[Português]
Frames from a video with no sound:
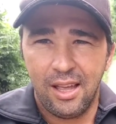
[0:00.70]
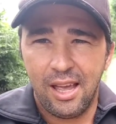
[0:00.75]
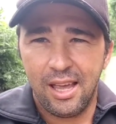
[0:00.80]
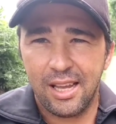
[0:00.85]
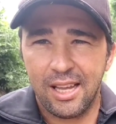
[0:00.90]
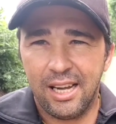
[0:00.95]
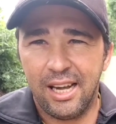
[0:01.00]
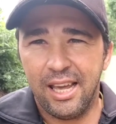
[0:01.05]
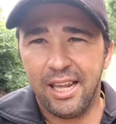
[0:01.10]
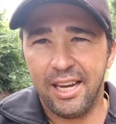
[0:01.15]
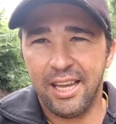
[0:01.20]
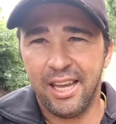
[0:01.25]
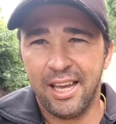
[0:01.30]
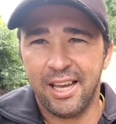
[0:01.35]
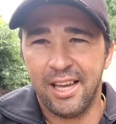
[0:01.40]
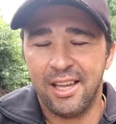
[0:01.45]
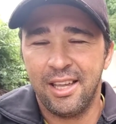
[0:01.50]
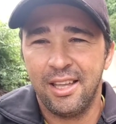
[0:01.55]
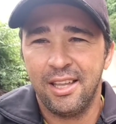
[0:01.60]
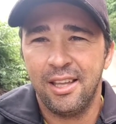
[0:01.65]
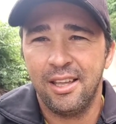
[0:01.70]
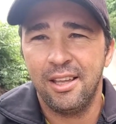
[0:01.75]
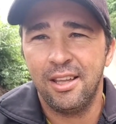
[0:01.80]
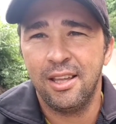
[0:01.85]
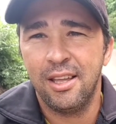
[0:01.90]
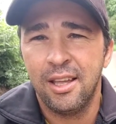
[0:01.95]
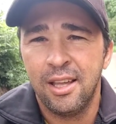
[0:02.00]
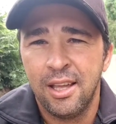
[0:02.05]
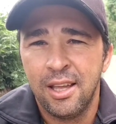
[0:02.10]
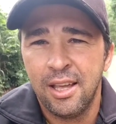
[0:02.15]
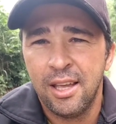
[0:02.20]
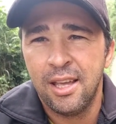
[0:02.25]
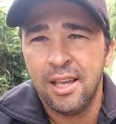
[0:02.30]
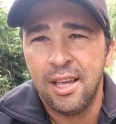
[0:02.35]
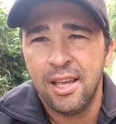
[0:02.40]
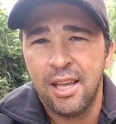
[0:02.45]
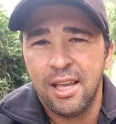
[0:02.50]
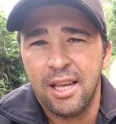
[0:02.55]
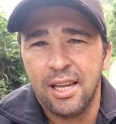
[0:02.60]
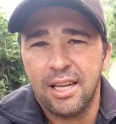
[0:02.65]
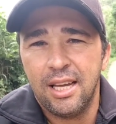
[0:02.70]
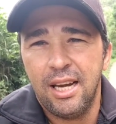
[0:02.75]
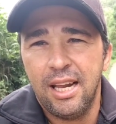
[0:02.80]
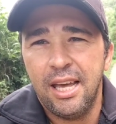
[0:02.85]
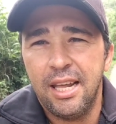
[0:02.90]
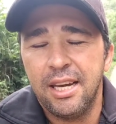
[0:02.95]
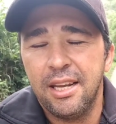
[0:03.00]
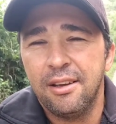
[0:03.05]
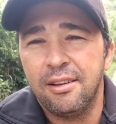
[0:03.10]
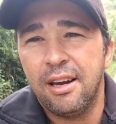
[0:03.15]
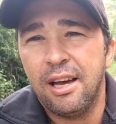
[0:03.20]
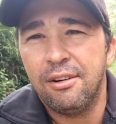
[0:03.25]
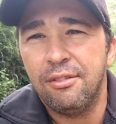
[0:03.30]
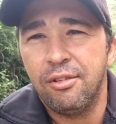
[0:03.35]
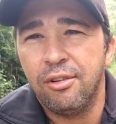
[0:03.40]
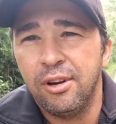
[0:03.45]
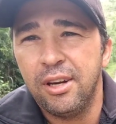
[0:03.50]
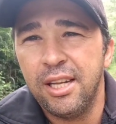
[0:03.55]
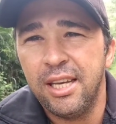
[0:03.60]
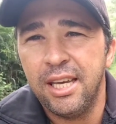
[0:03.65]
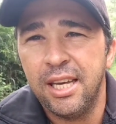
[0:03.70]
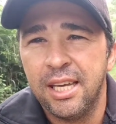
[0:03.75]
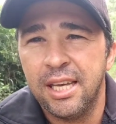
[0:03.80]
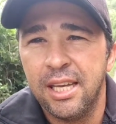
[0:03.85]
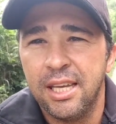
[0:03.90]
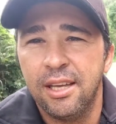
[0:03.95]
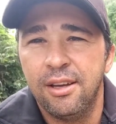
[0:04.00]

Aí galerinha, galerinha, lá vou ali,